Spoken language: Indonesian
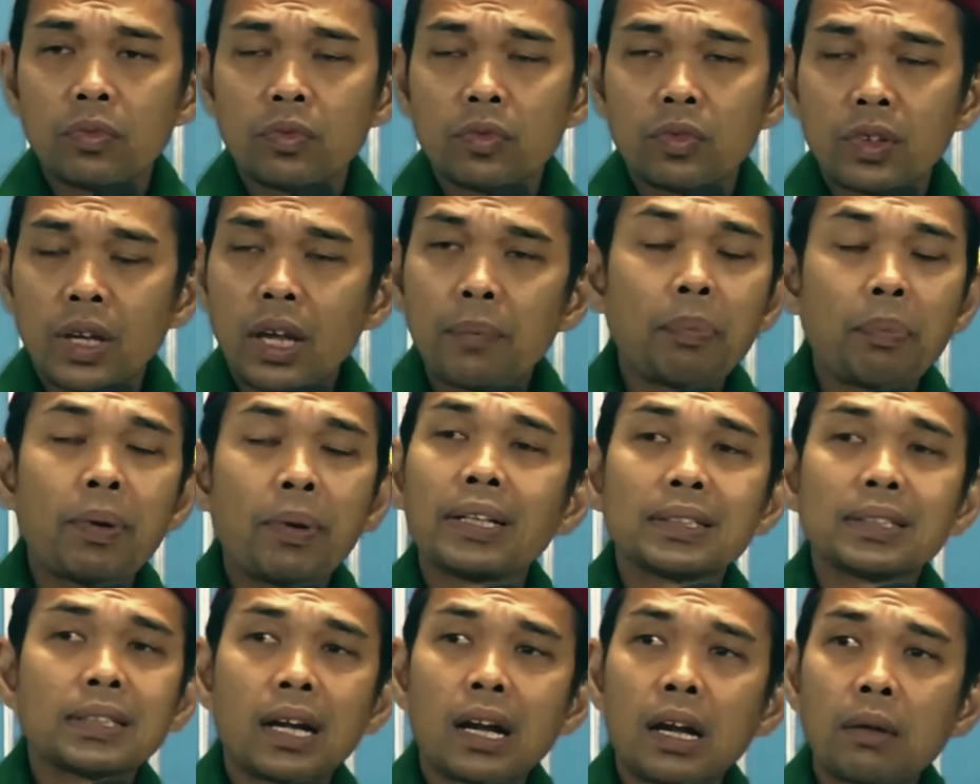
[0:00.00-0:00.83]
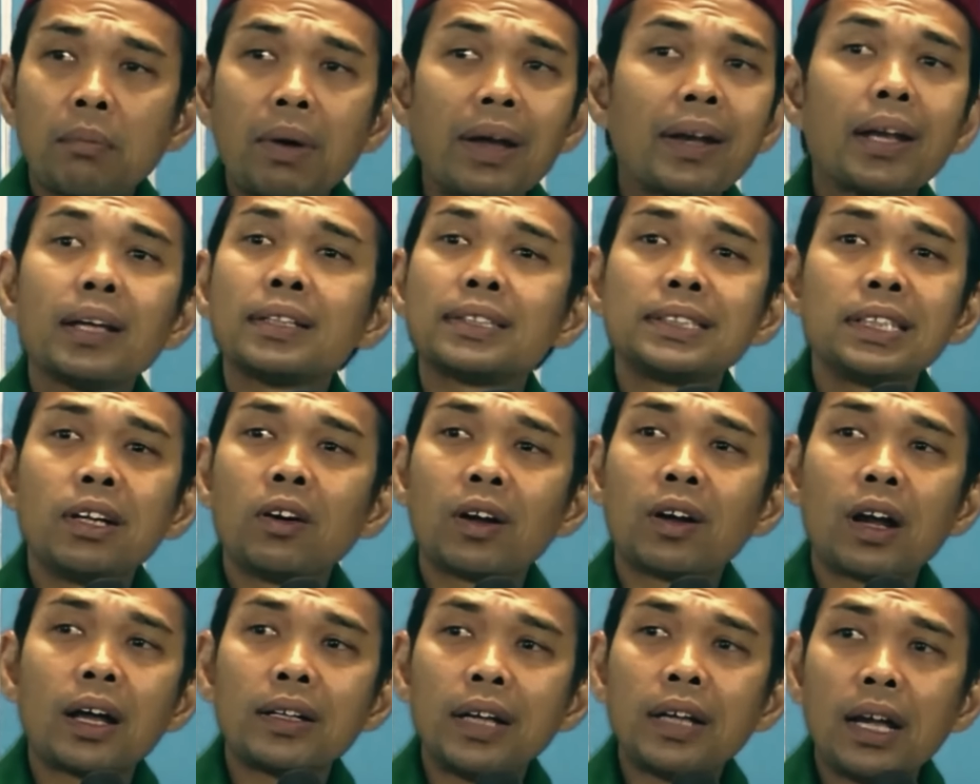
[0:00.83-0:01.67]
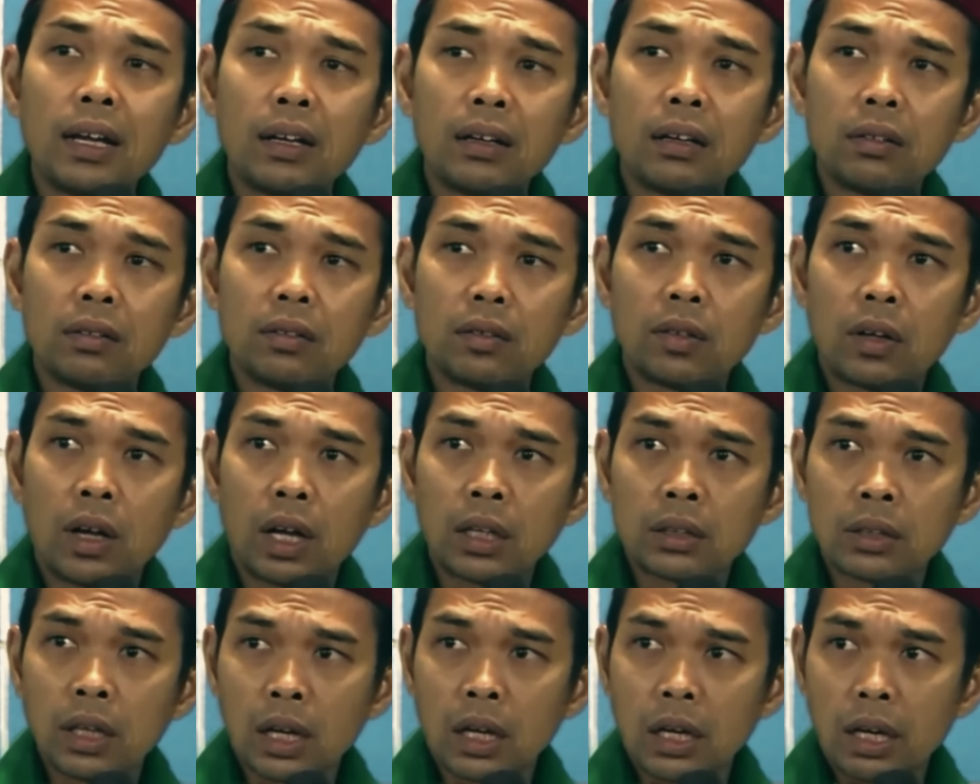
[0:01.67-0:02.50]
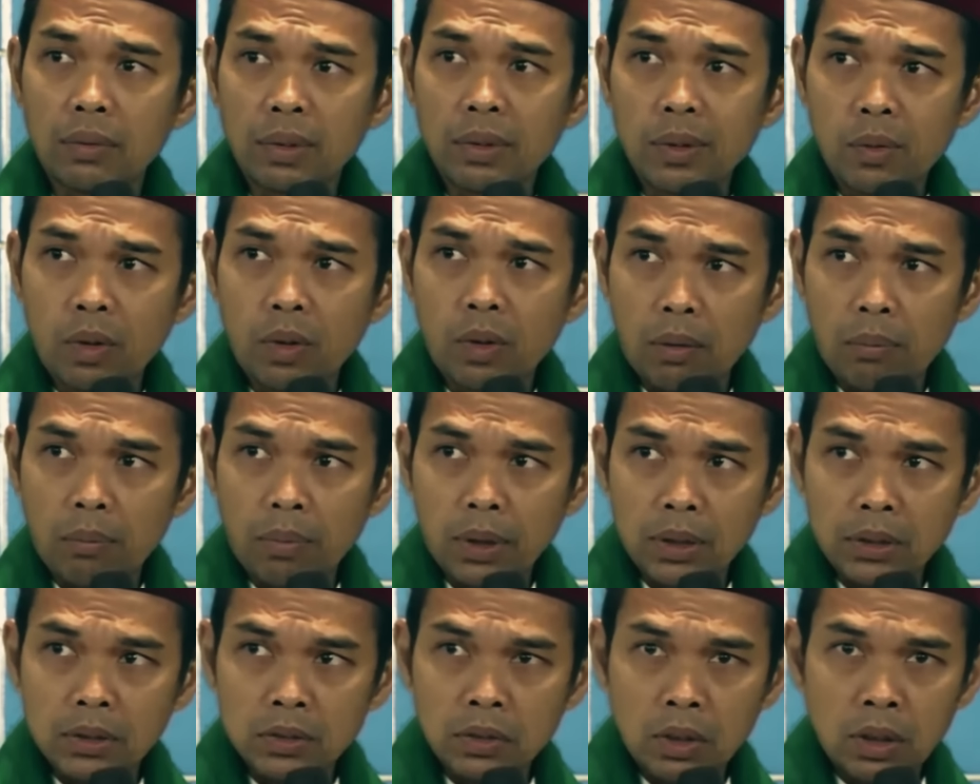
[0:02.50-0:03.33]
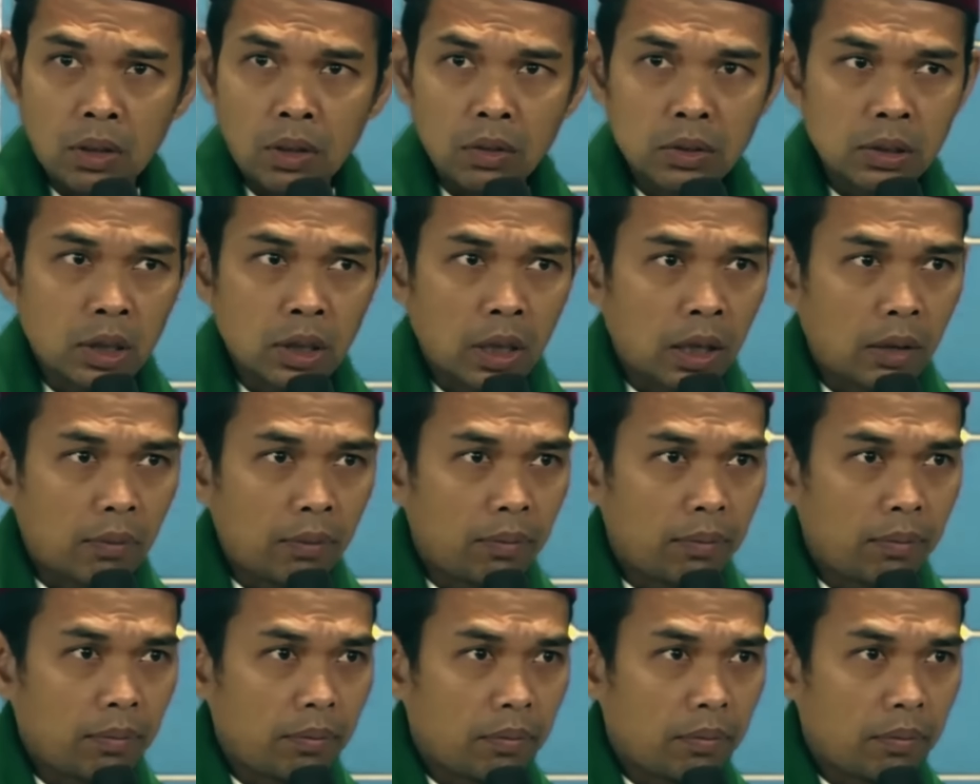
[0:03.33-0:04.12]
Saya penasaran mana sih orangnya? Datang Nabi Muhammad sallallahu alaihi wasallam.